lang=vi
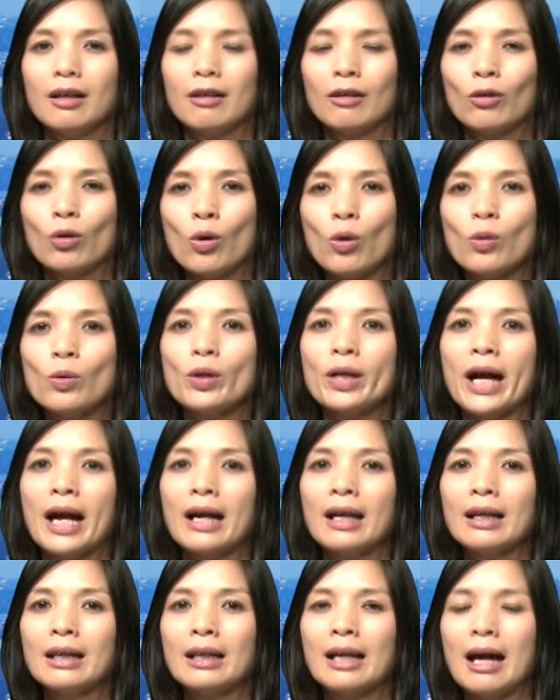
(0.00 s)
cố
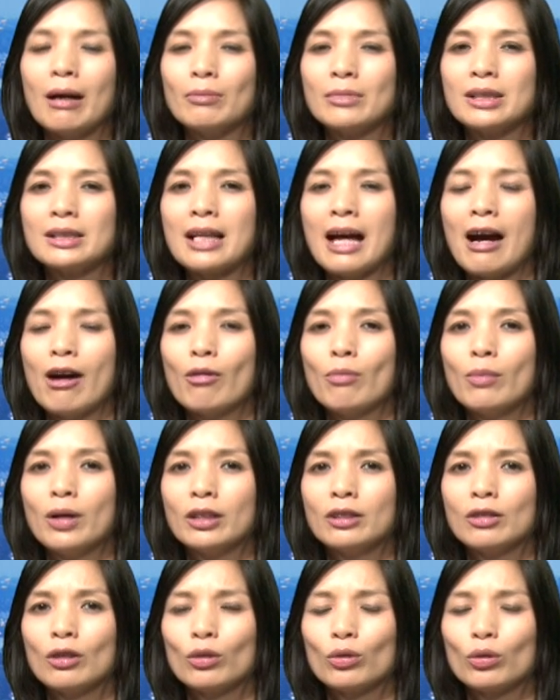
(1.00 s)
gắng làm sao mà
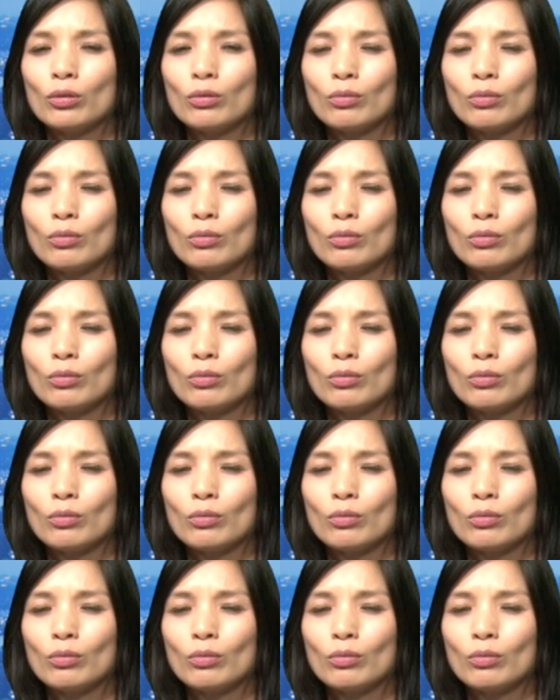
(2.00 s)
cho